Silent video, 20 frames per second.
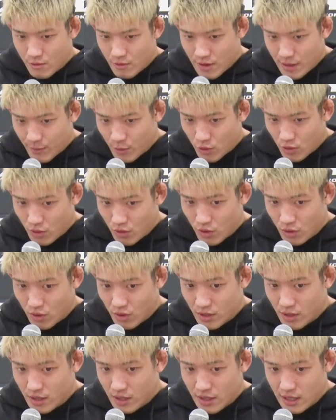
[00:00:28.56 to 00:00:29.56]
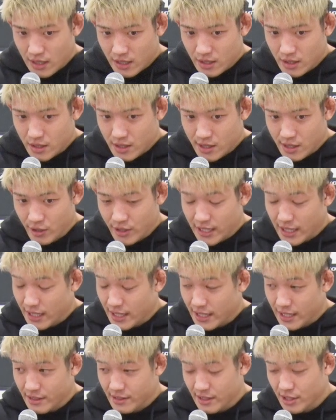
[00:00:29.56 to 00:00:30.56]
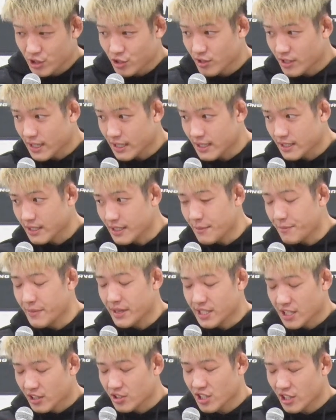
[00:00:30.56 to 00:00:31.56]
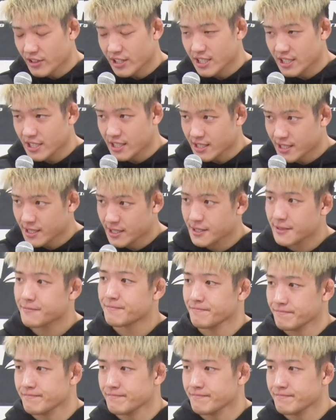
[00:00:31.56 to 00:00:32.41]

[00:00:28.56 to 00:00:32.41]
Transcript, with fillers: もう強いカーライル選手に勝ててめちゃくちゃ嬉しいです